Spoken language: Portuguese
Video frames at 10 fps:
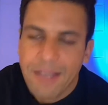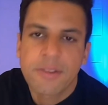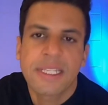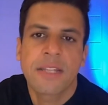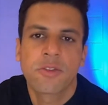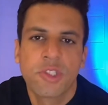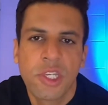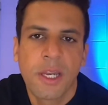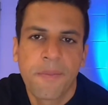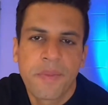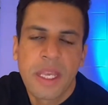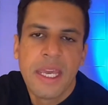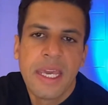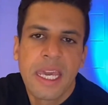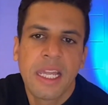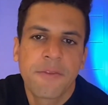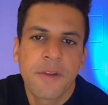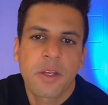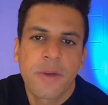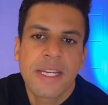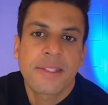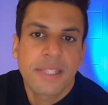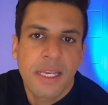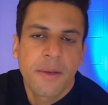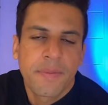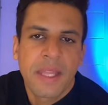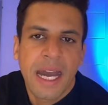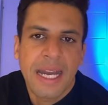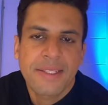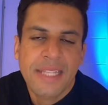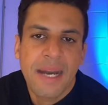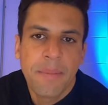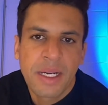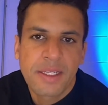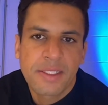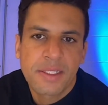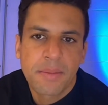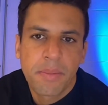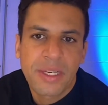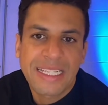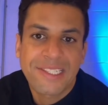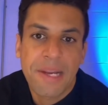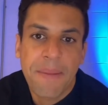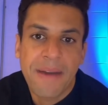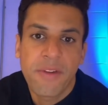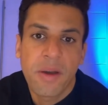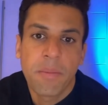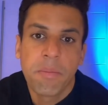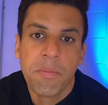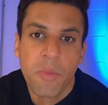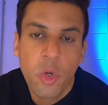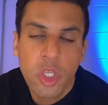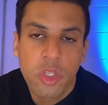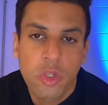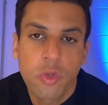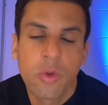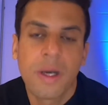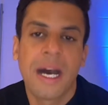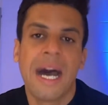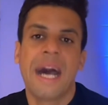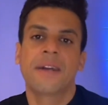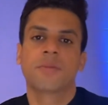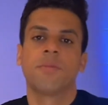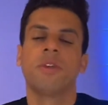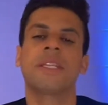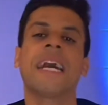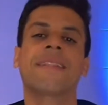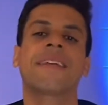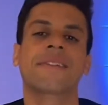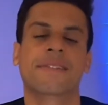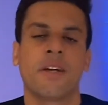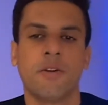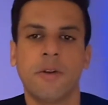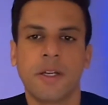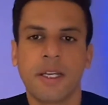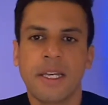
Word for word: Aí, um certo dia, ele foi conhecer a Starbucks, porque chamava muito, muita atenção.